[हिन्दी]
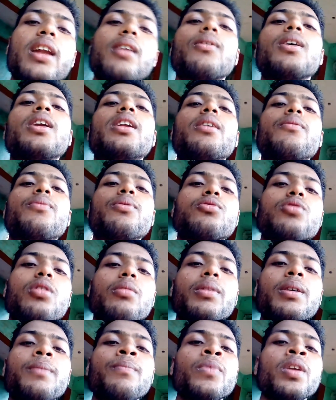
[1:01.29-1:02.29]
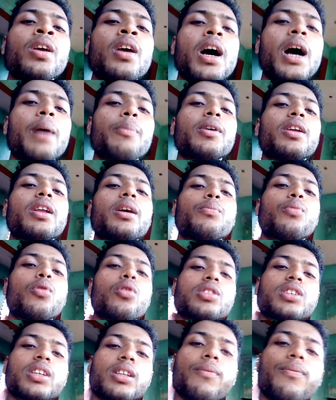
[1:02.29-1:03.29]
आने वाली हैं फ्यूचर में आपके लिए
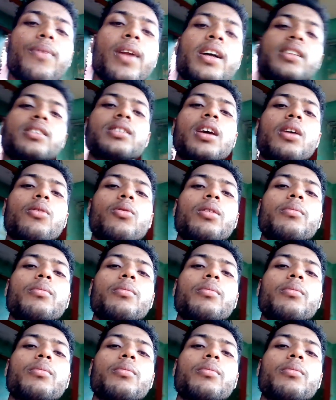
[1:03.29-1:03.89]
बहुत ज़्यादा प्लान्स किया हुआ